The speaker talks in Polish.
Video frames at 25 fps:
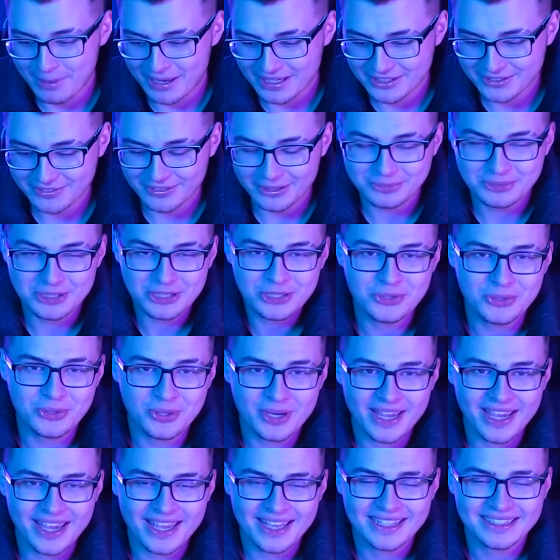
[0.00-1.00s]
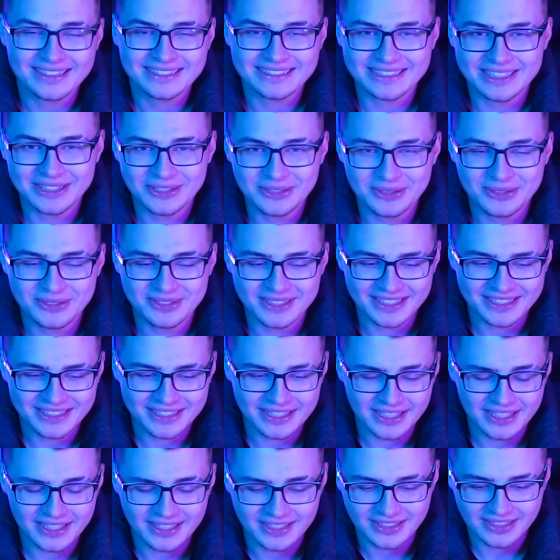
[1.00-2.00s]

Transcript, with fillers: bardzo wam dziękuję za oglądanie.